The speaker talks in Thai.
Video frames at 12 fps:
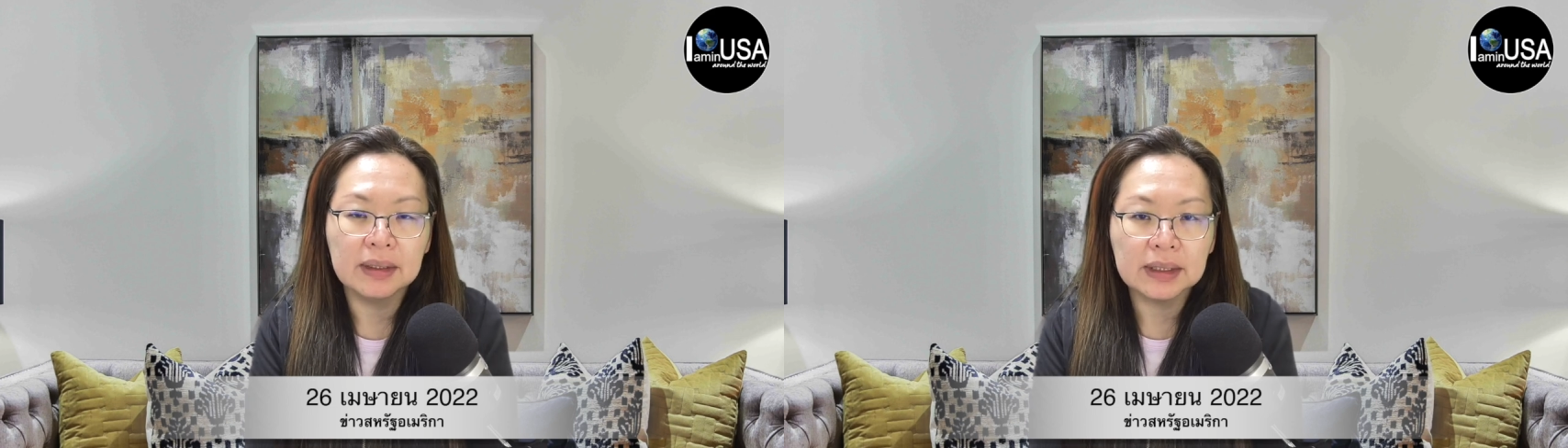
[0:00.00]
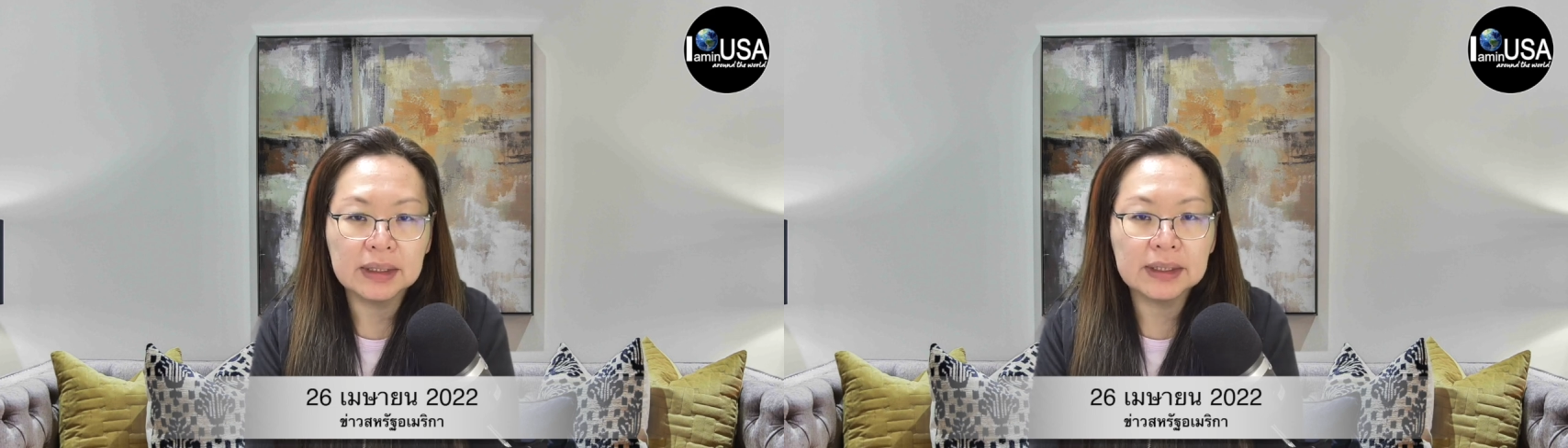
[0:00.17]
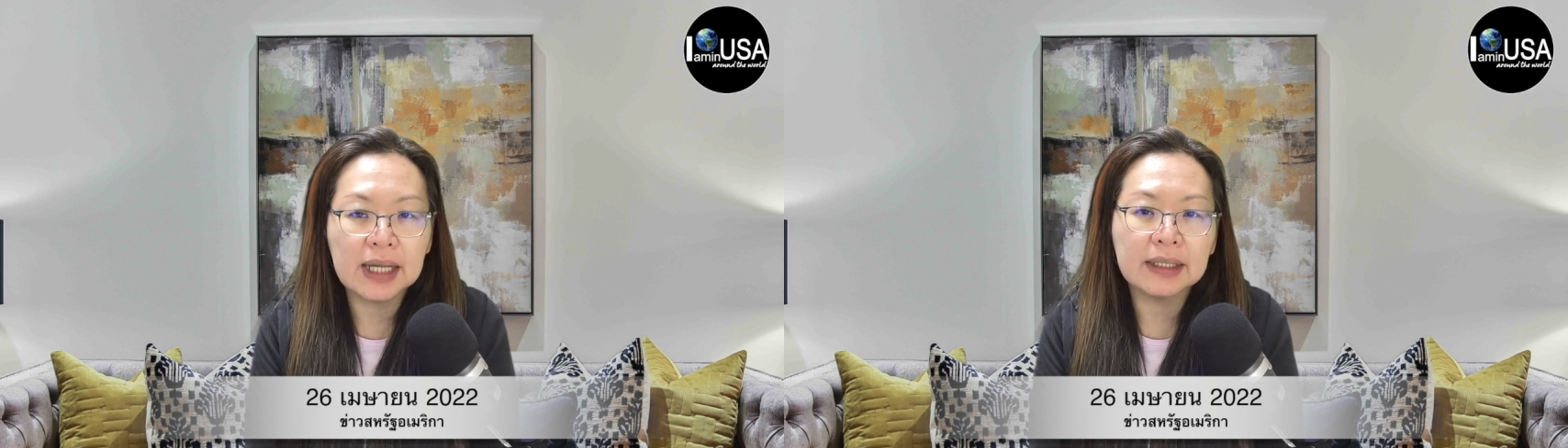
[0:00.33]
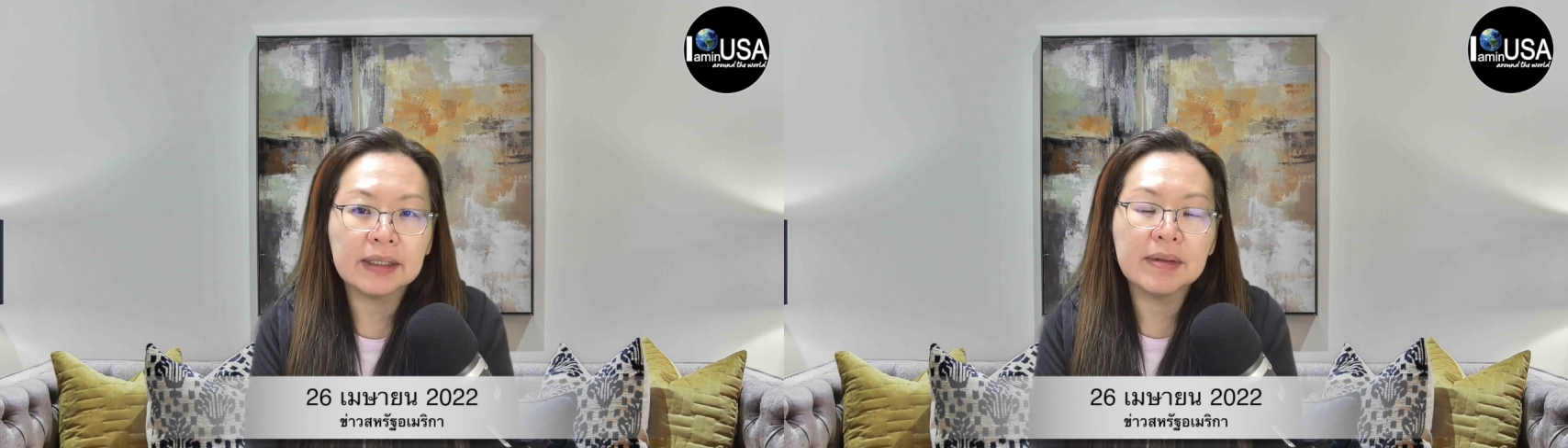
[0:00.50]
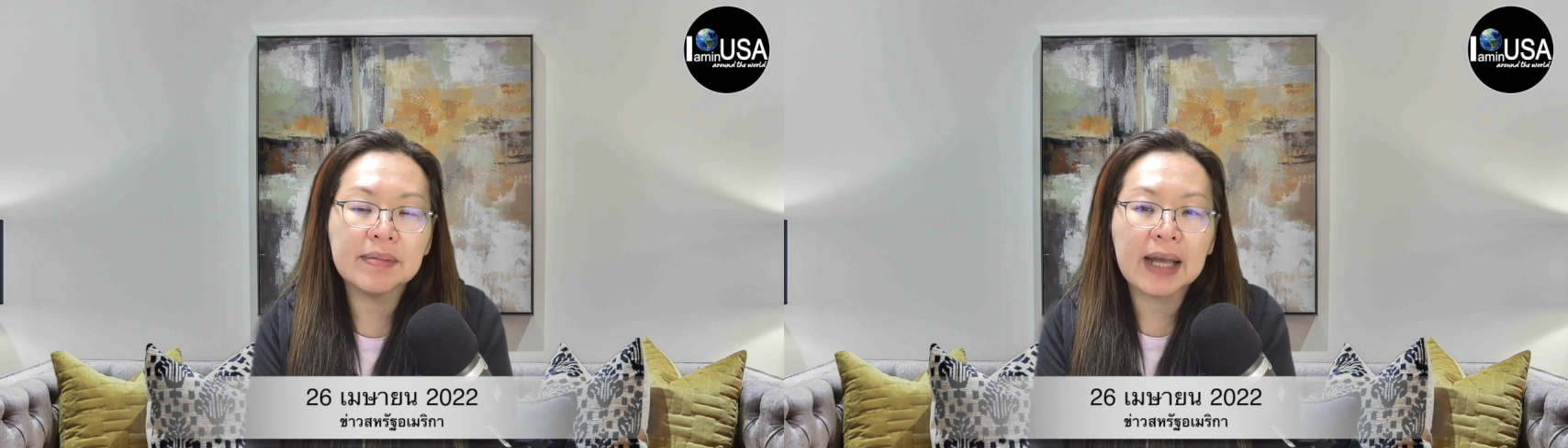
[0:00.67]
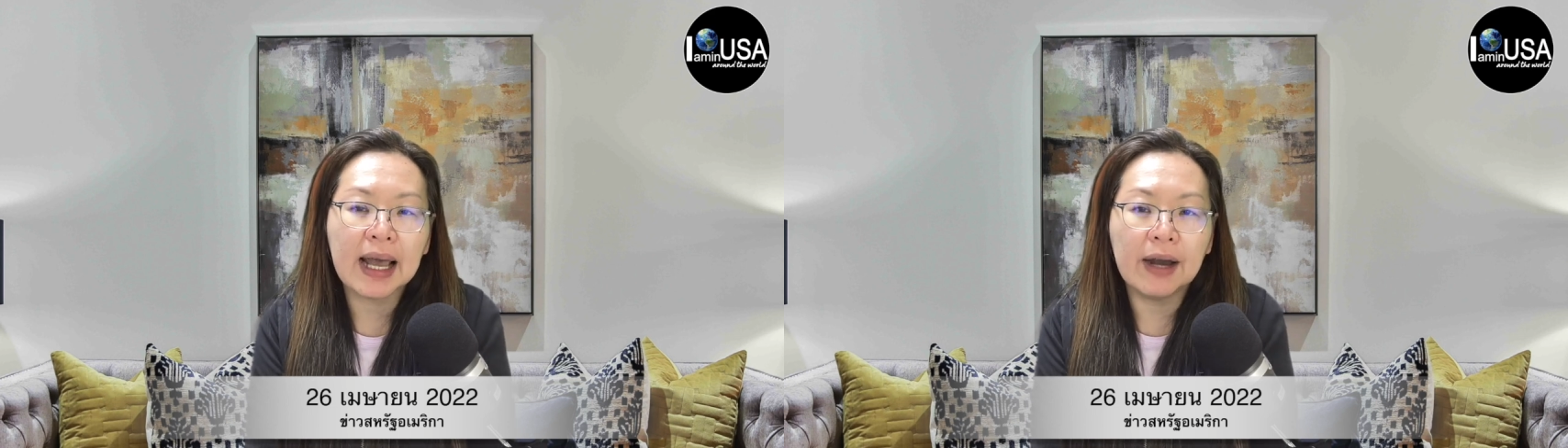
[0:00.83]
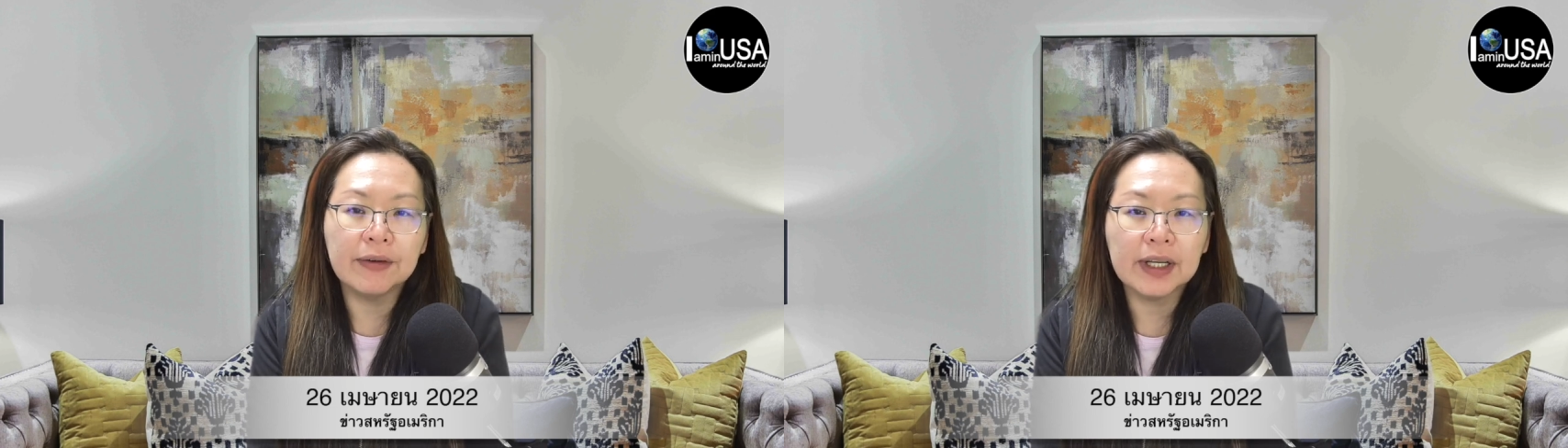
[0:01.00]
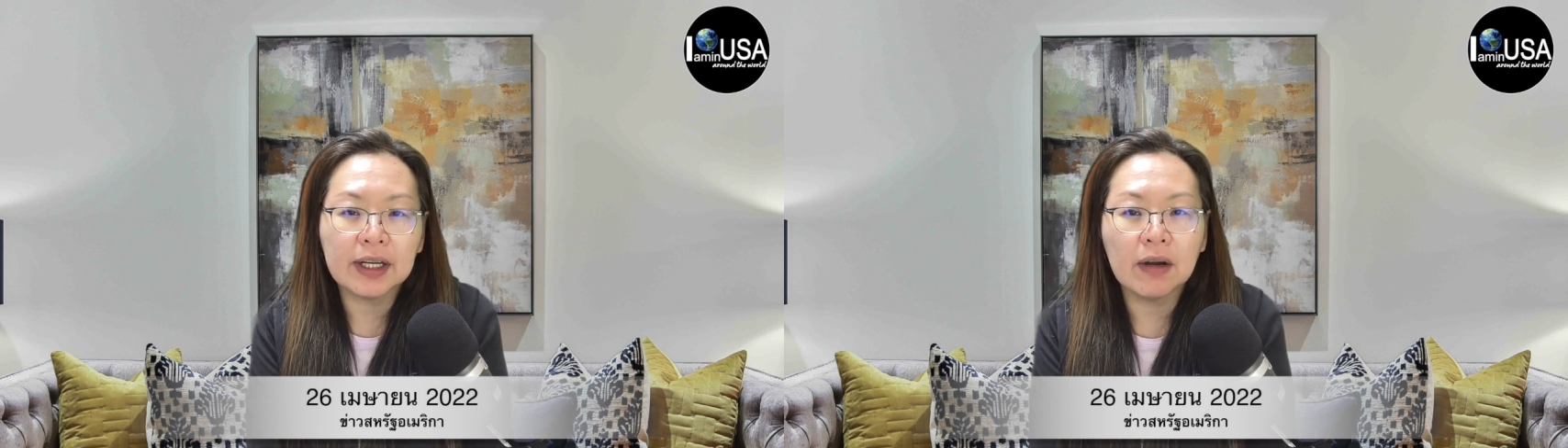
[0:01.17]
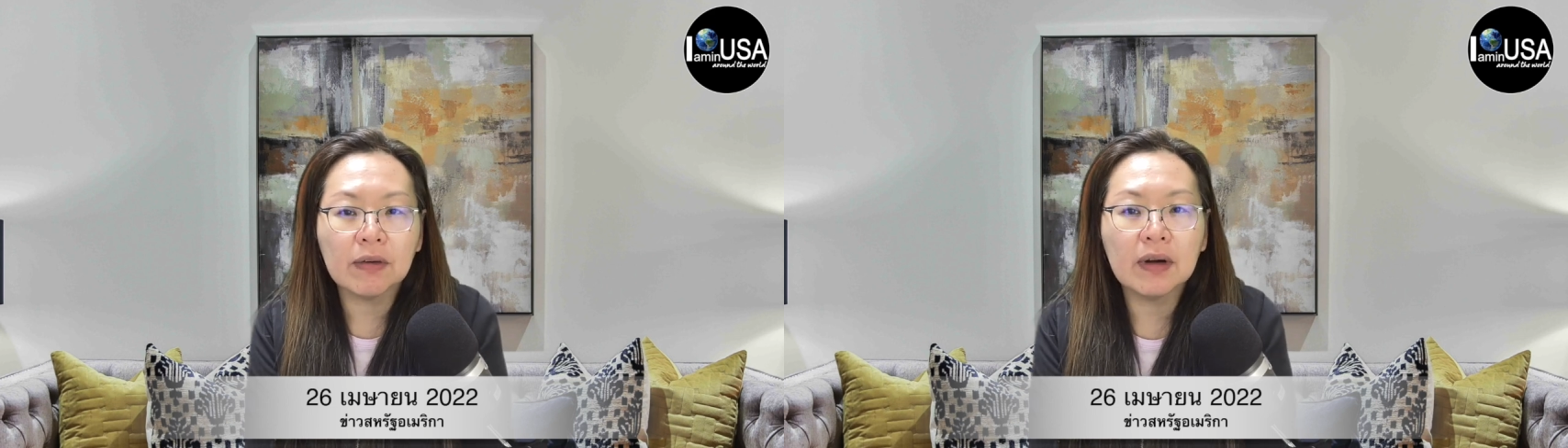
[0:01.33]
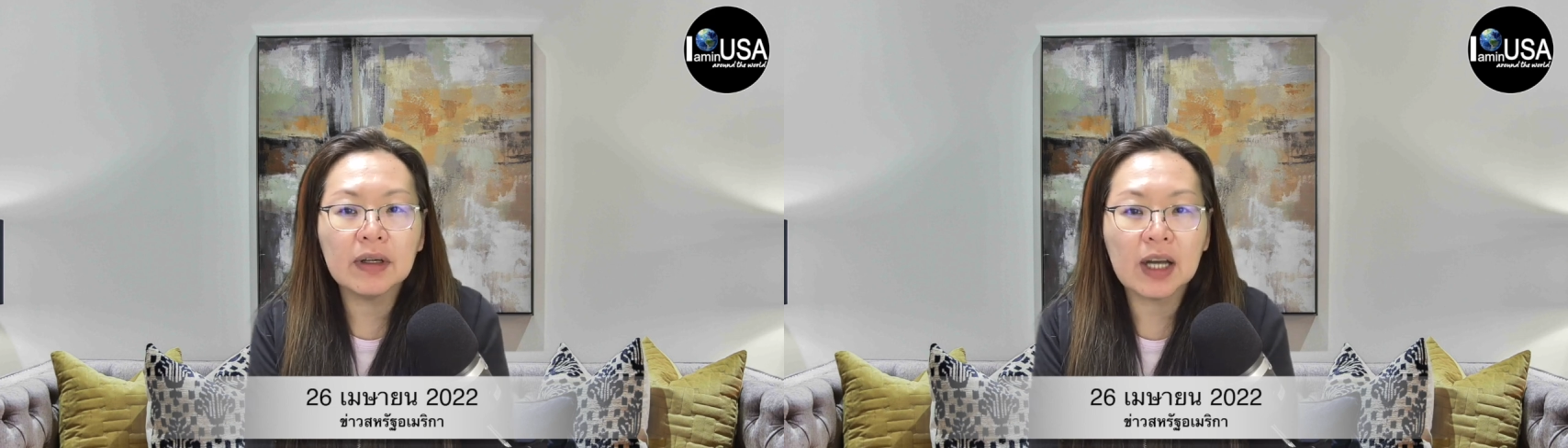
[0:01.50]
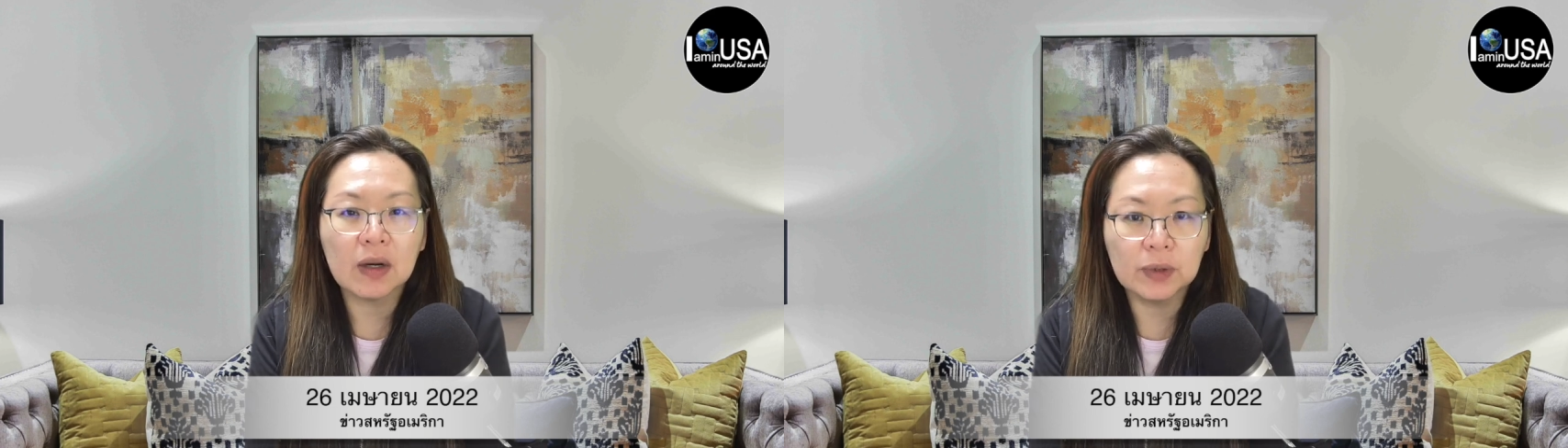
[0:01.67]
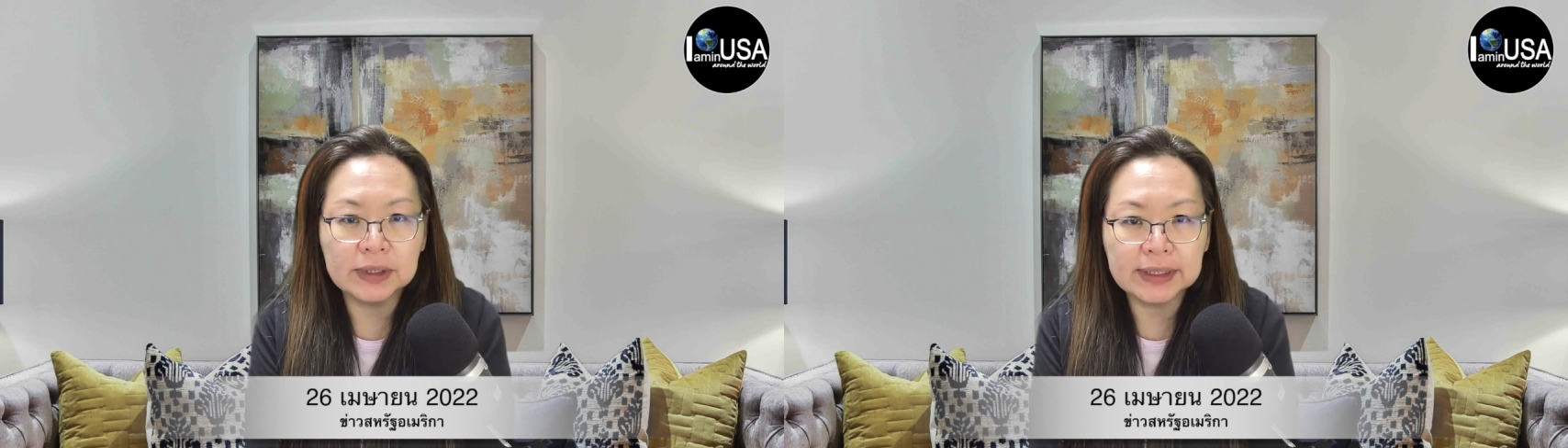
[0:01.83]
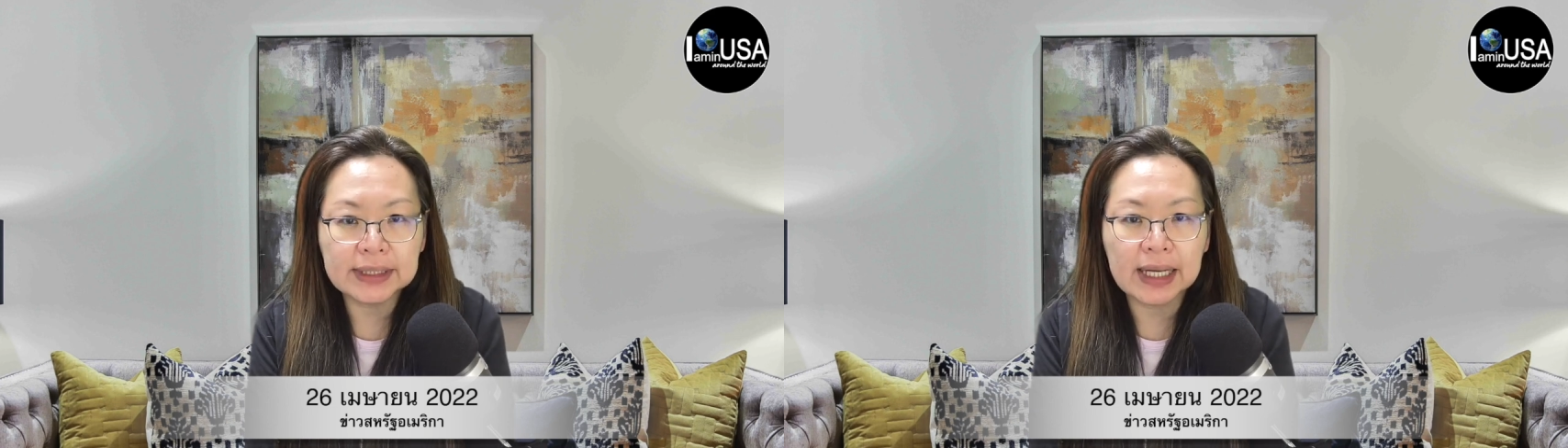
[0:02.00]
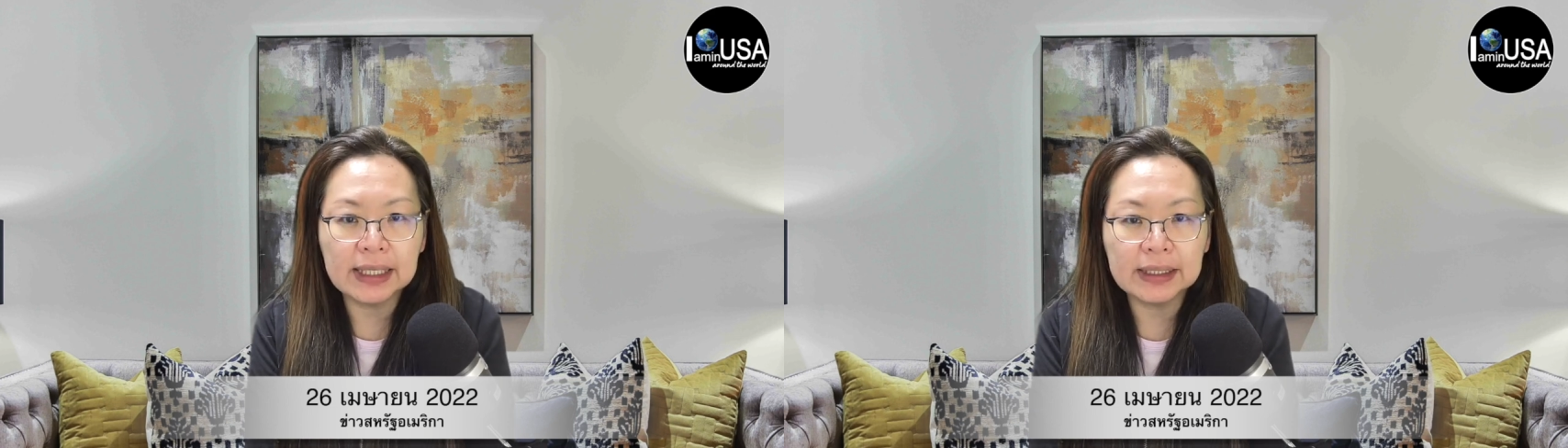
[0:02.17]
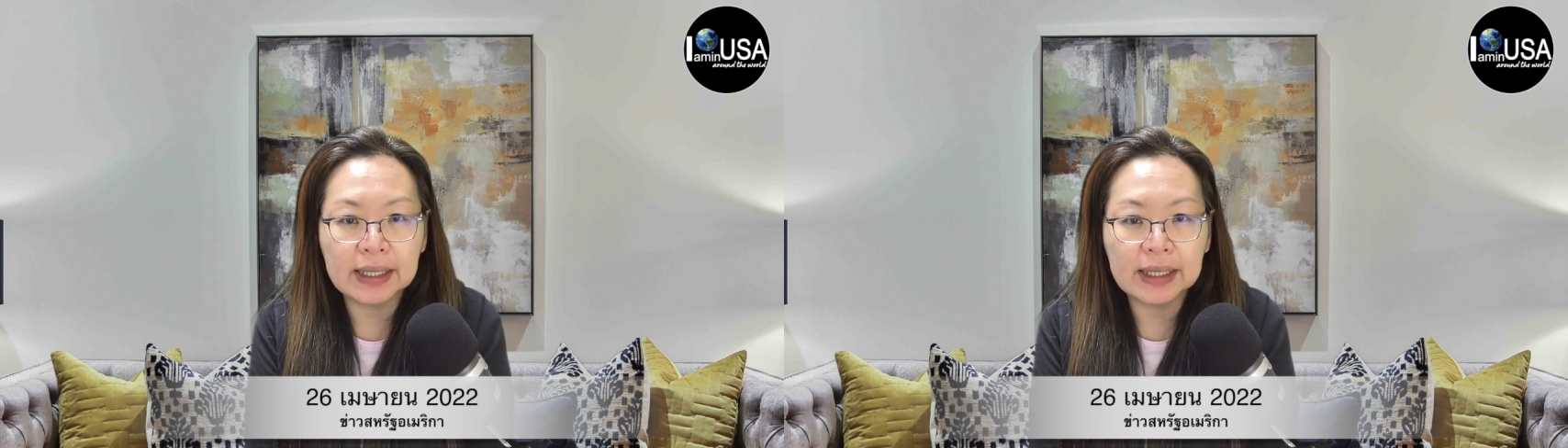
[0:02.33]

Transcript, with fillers: คือทางทางเนียบขาวเนี่ยเขาก็กังวลใจ